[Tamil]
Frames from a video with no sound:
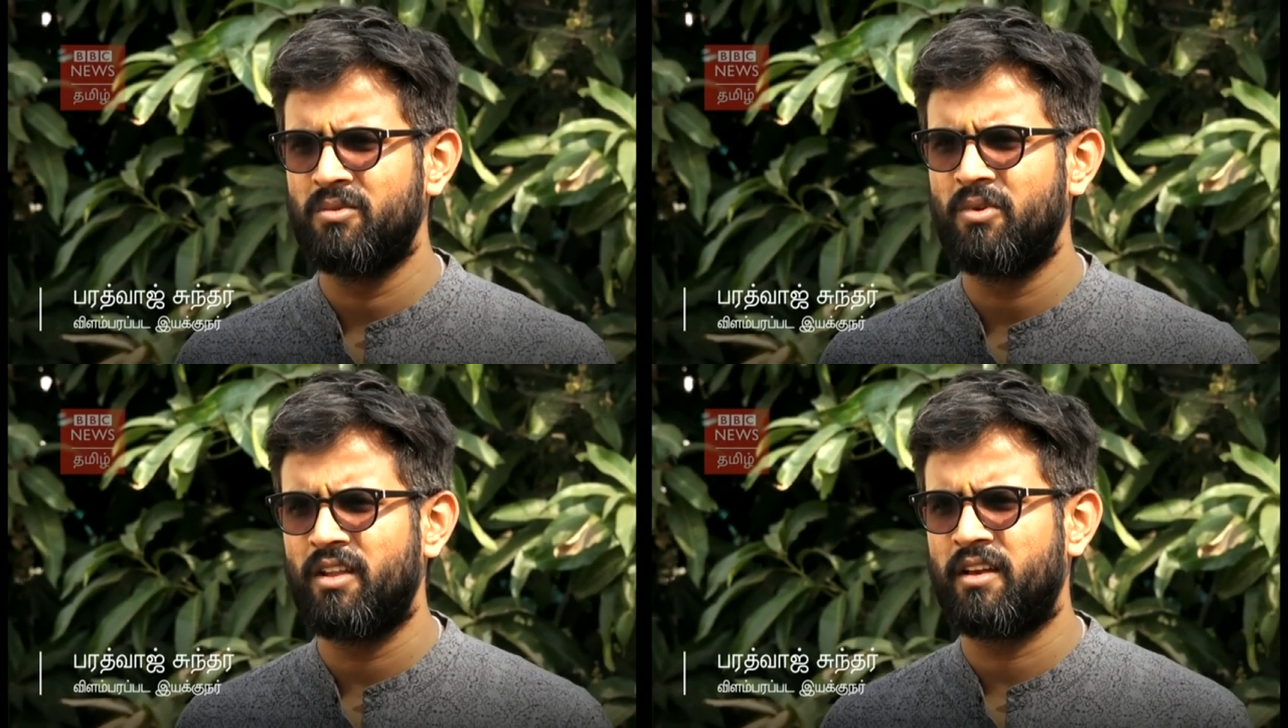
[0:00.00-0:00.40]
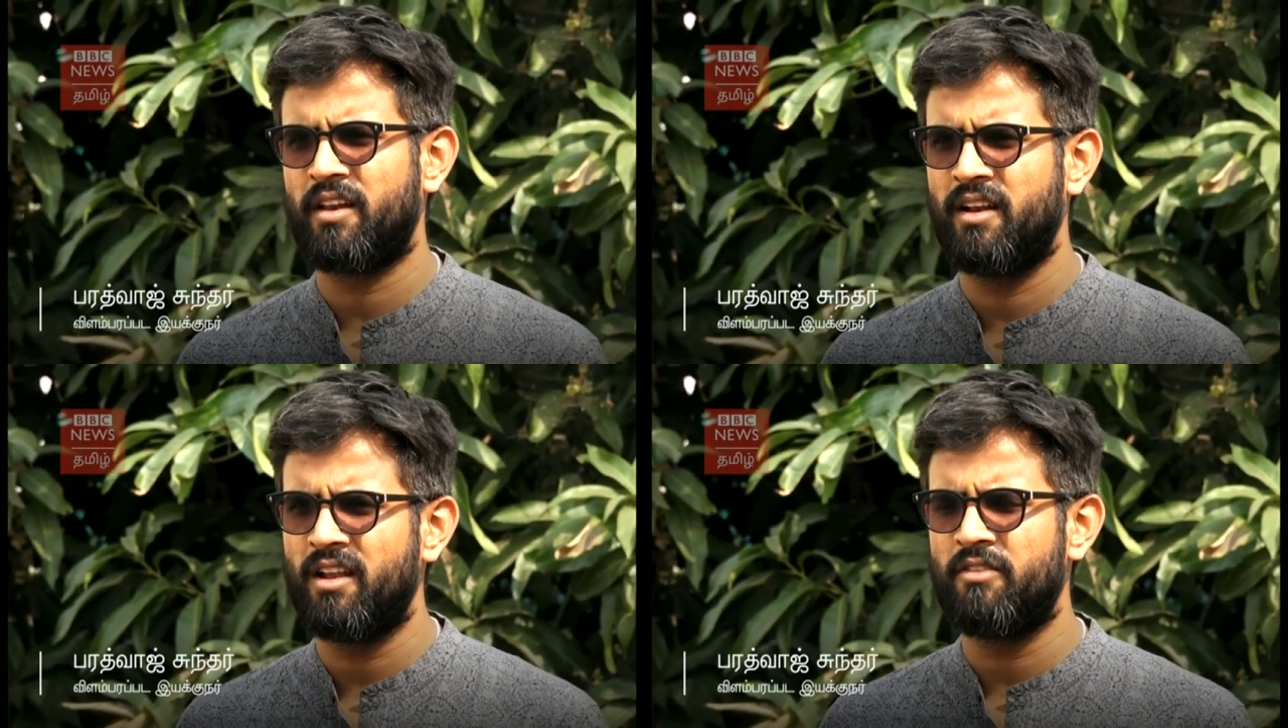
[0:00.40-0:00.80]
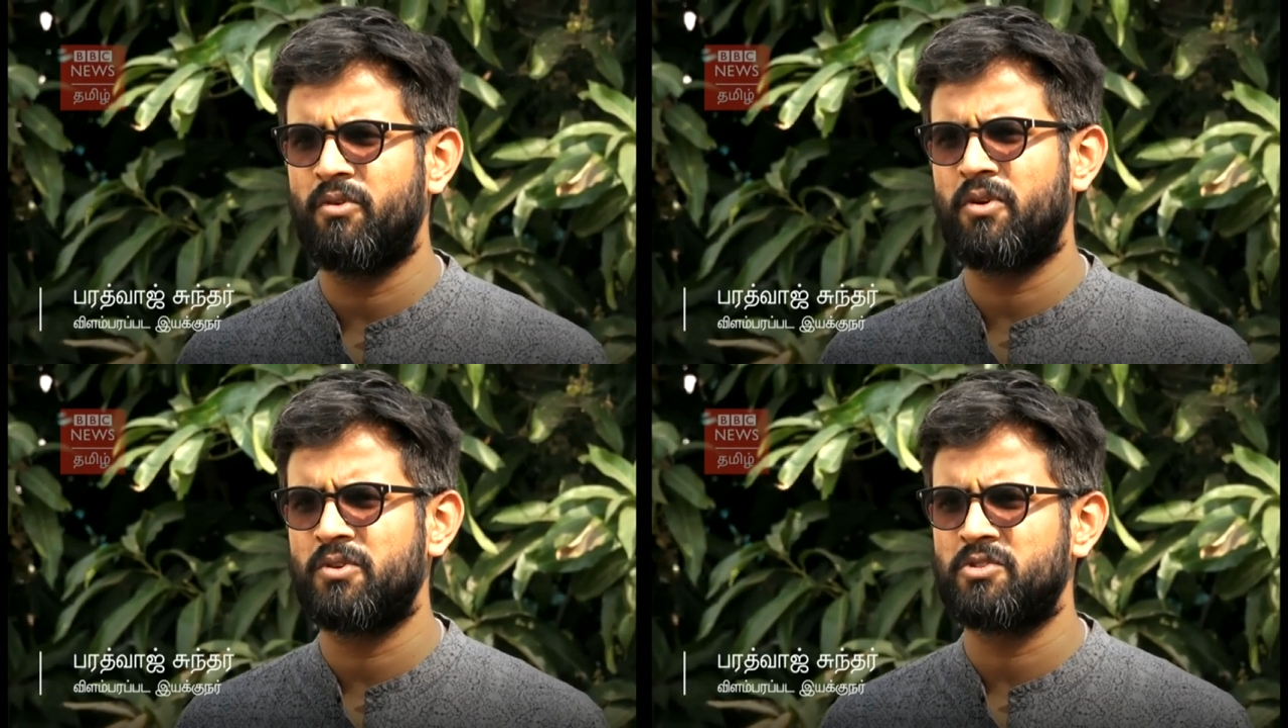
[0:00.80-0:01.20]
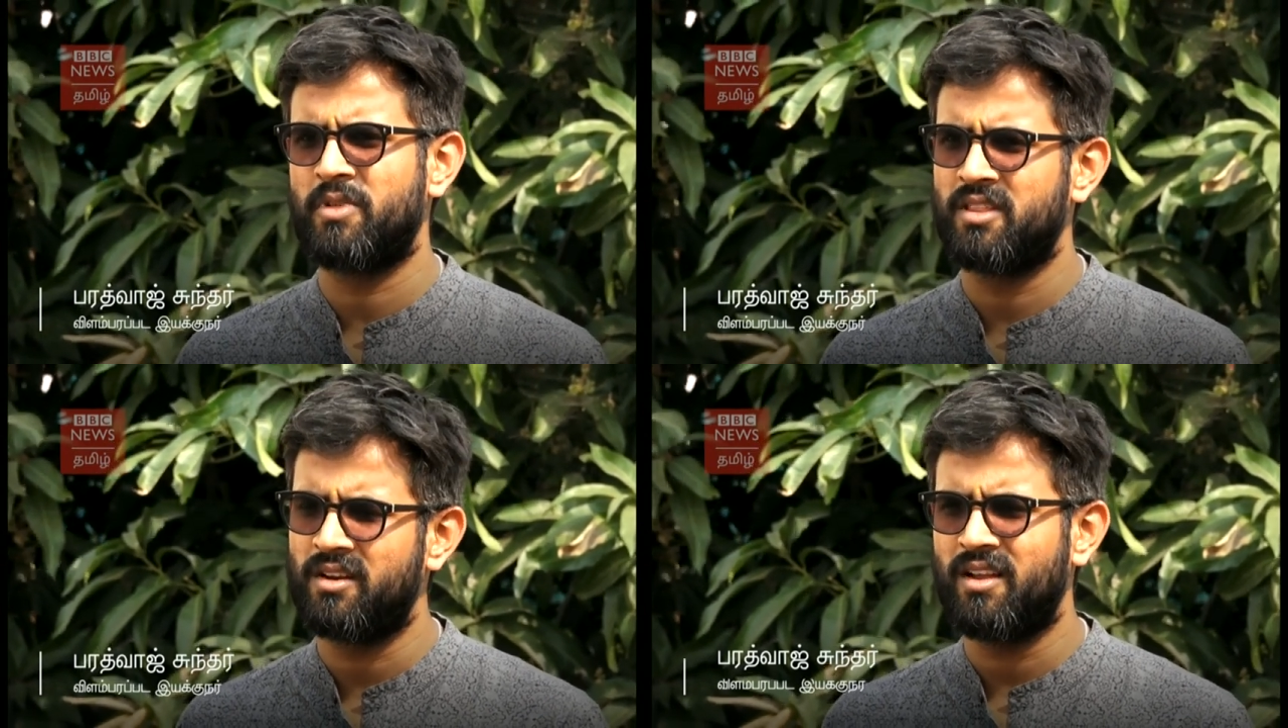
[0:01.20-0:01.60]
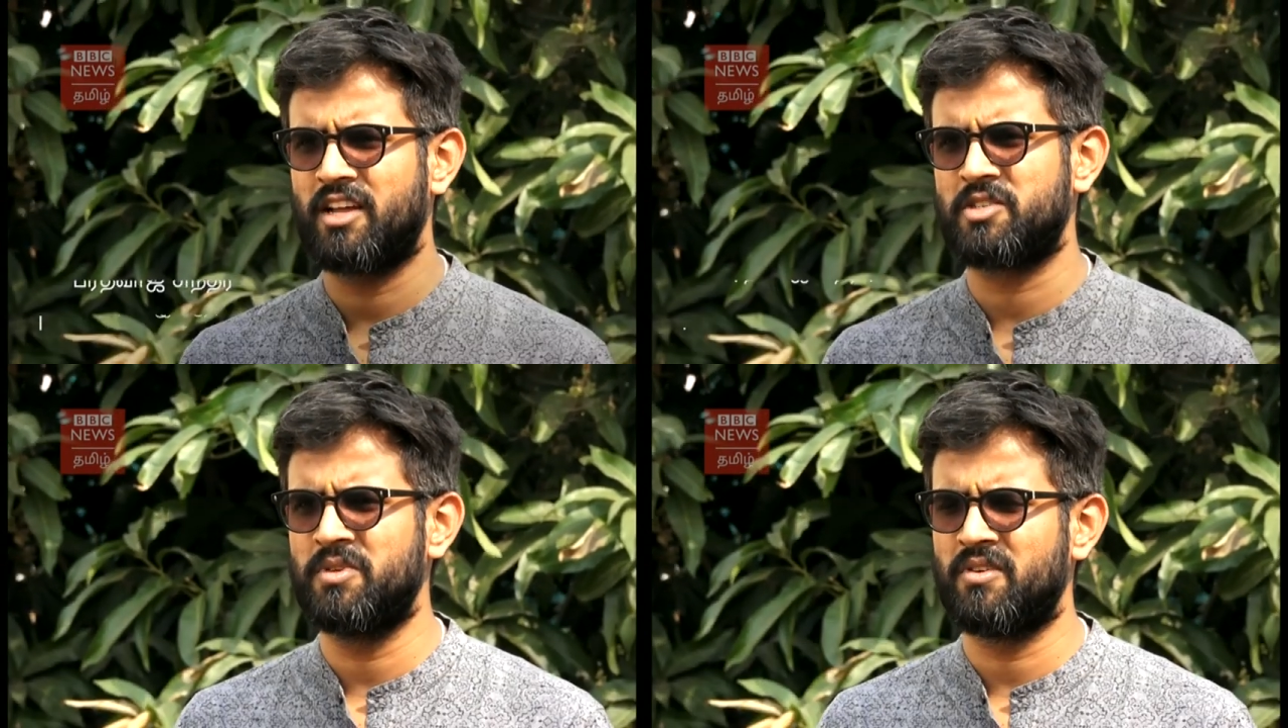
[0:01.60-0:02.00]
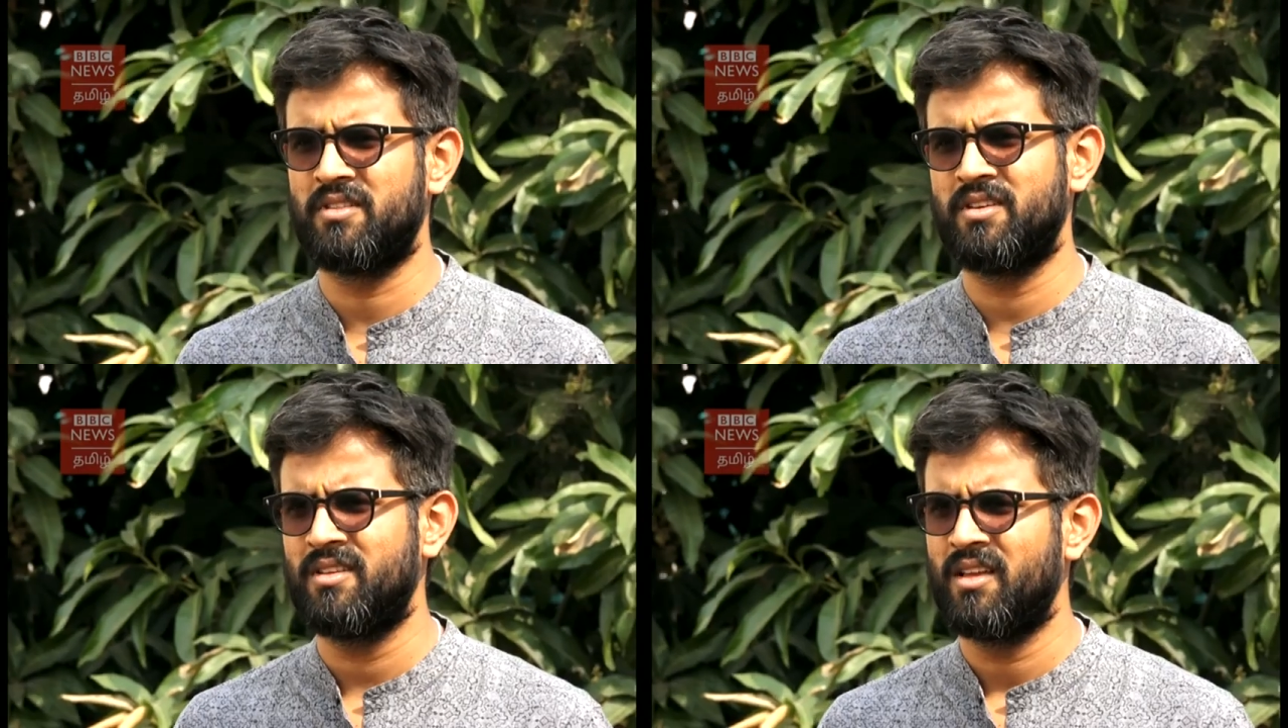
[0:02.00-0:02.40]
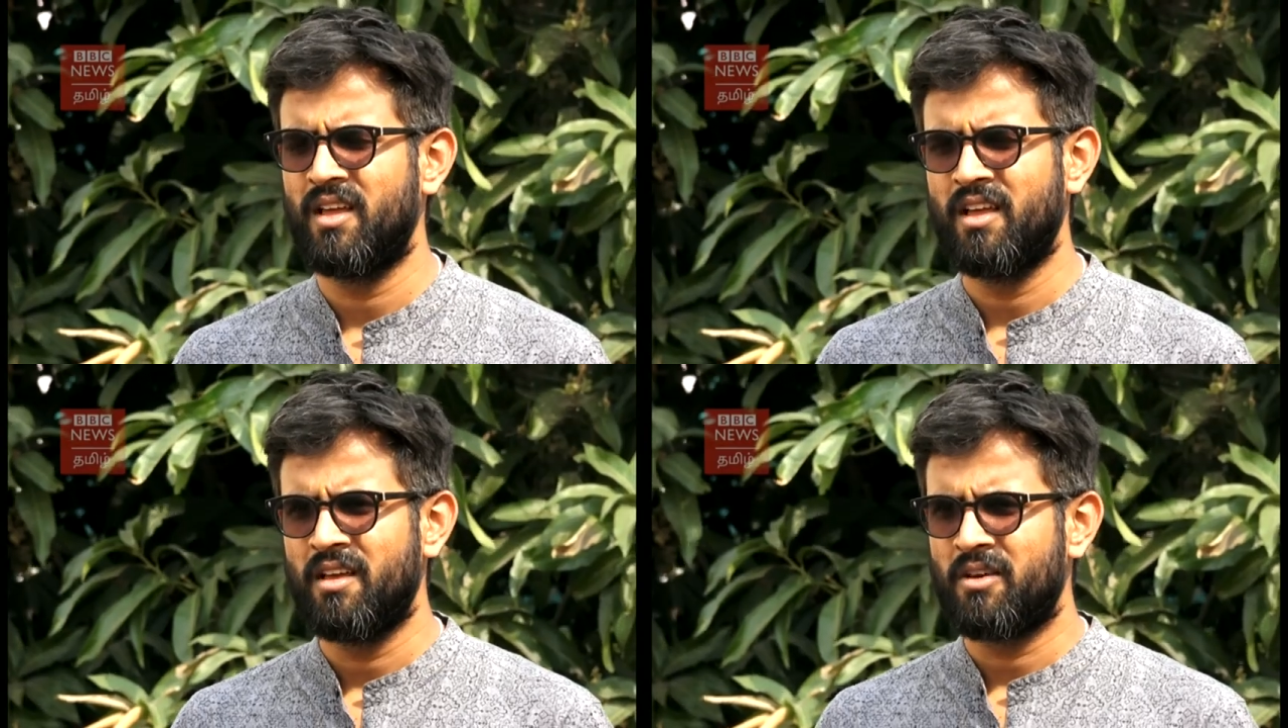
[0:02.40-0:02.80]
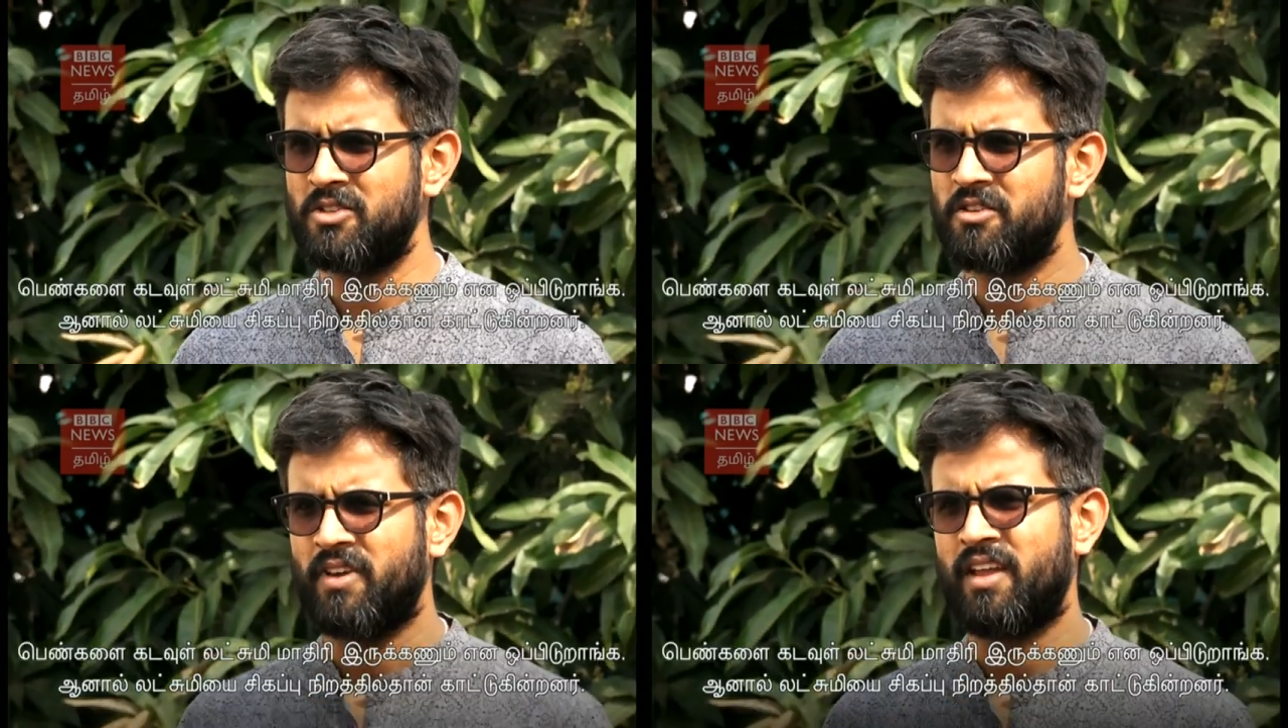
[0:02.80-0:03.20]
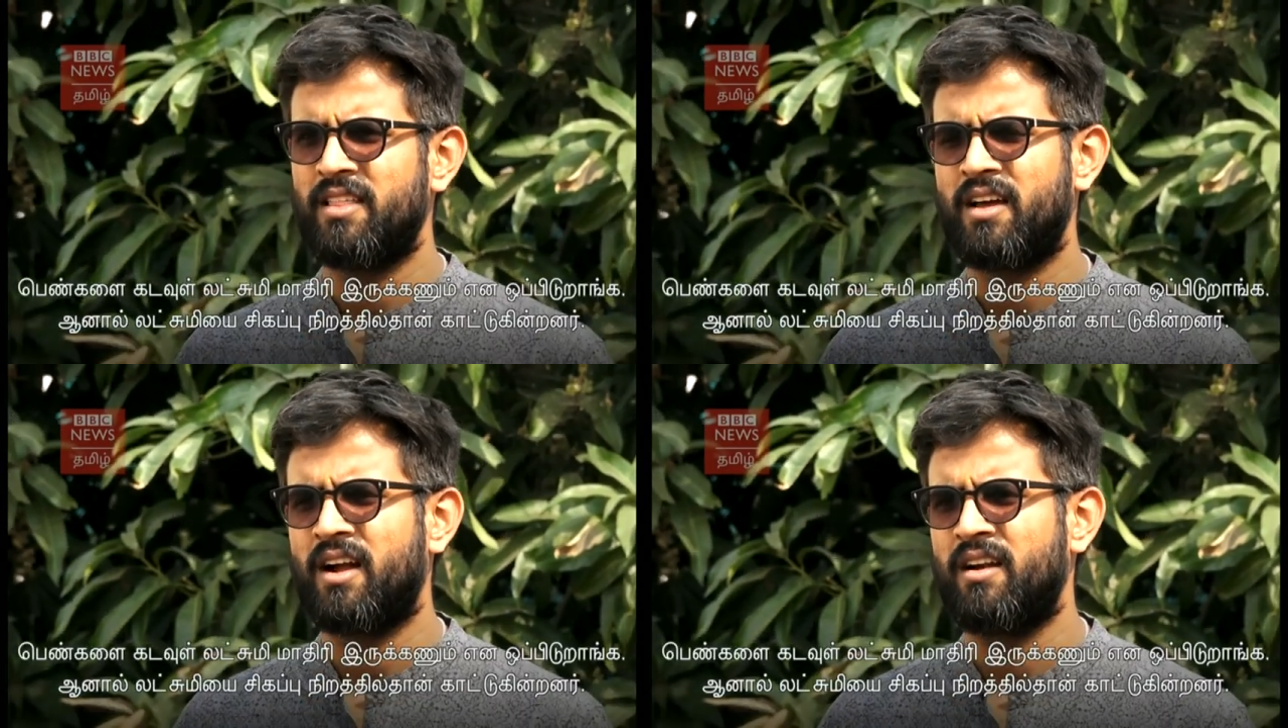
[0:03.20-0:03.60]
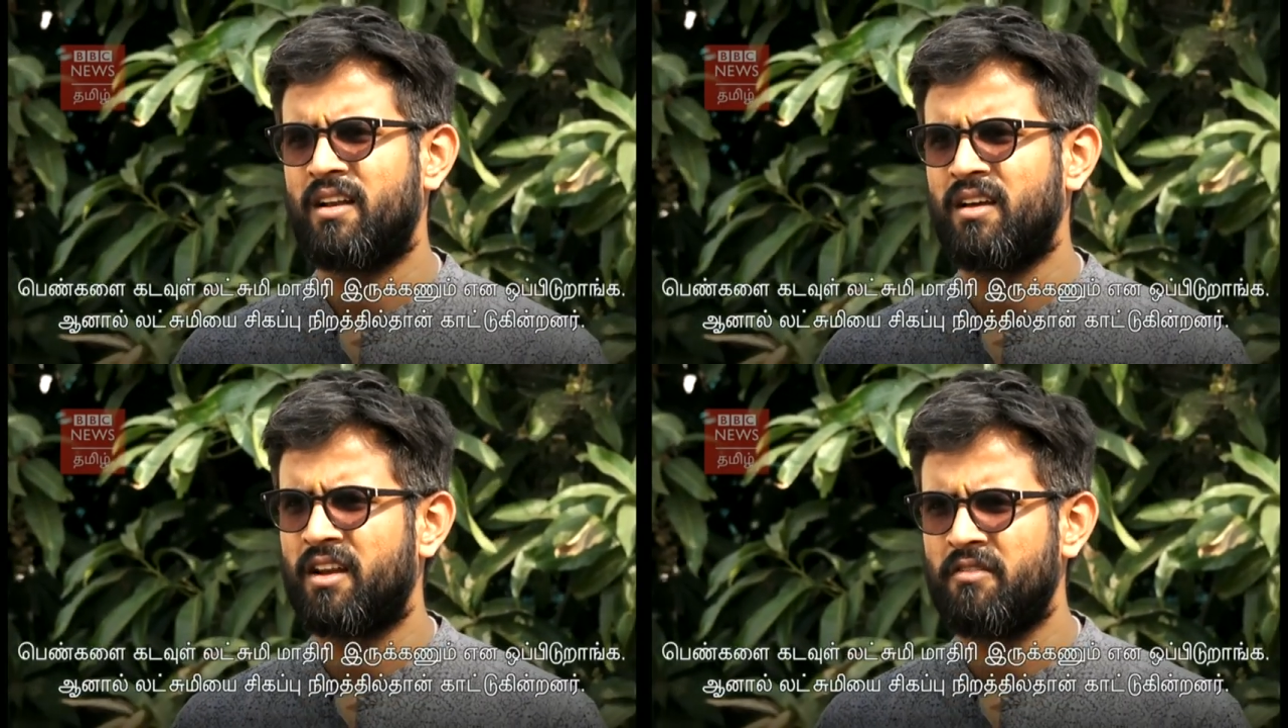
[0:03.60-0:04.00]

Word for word: ஊரில் இருக்கிற எல்லா ஃபோட்டோஸும் பார்த்திங்கன்னா லக்ஷ்மியை வந்து கொஞ்சம் ஃபேராக தான் காட்டுறாங்க